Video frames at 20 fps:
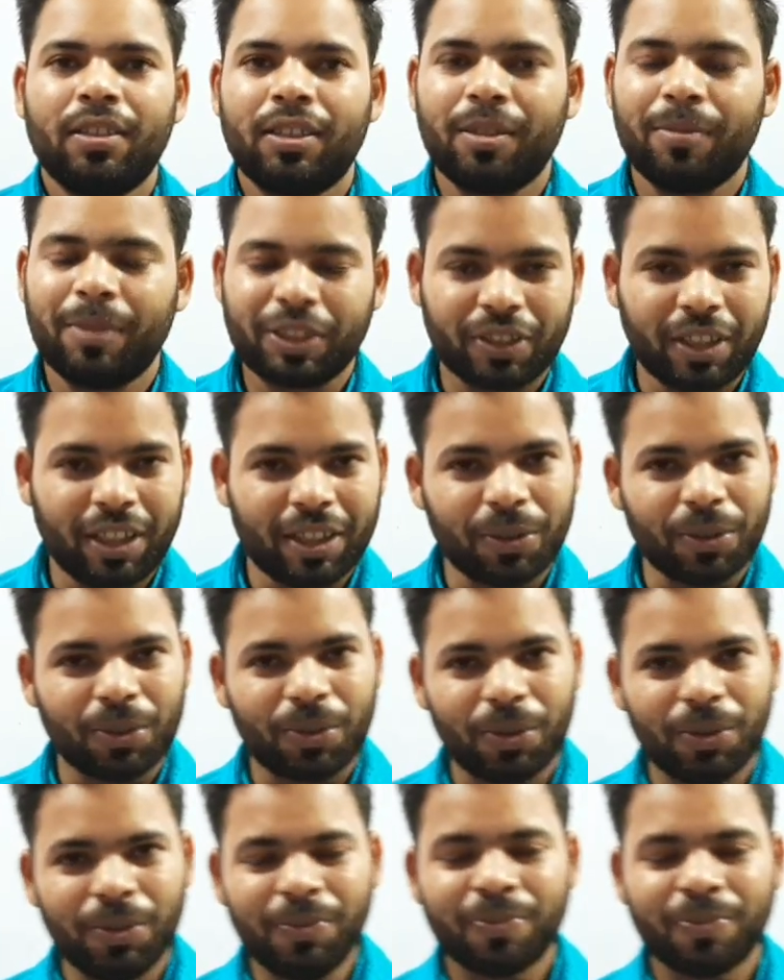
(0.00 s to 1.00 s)
नमस्कार
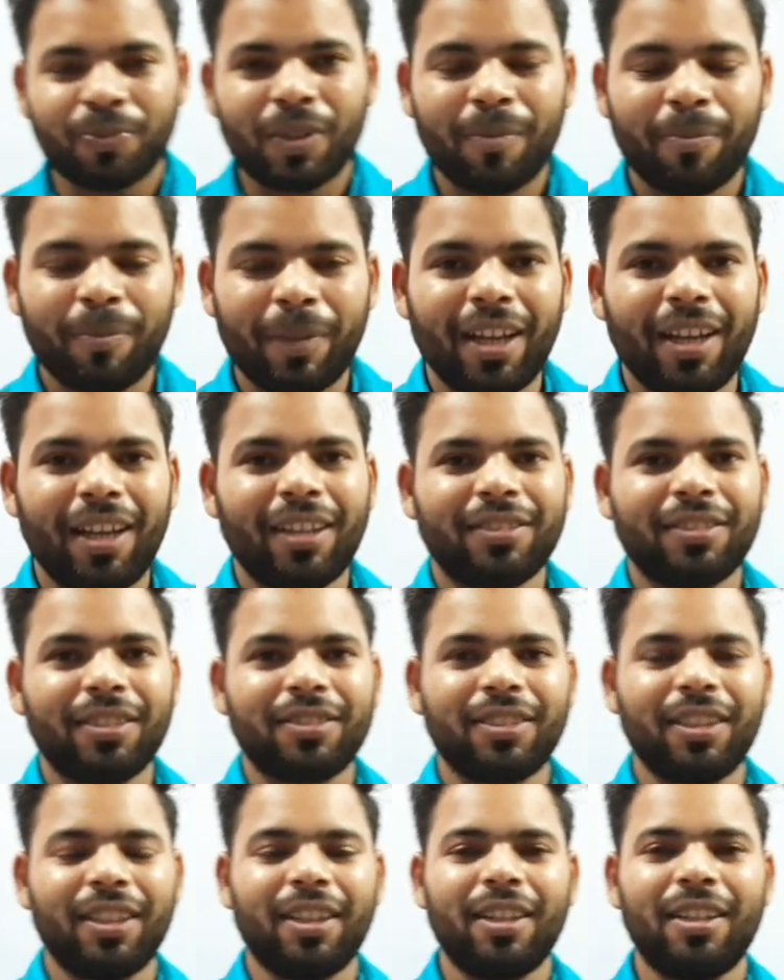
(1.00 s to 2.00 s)
दोस्तों मैं एस
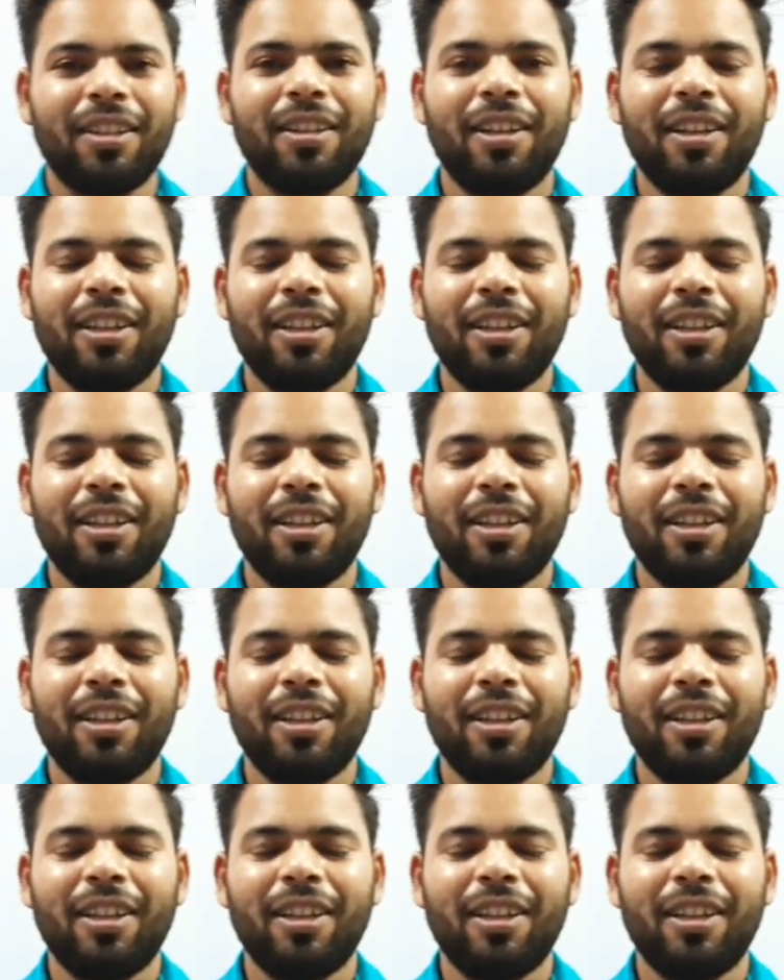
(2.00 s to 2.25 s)
एस सेंगर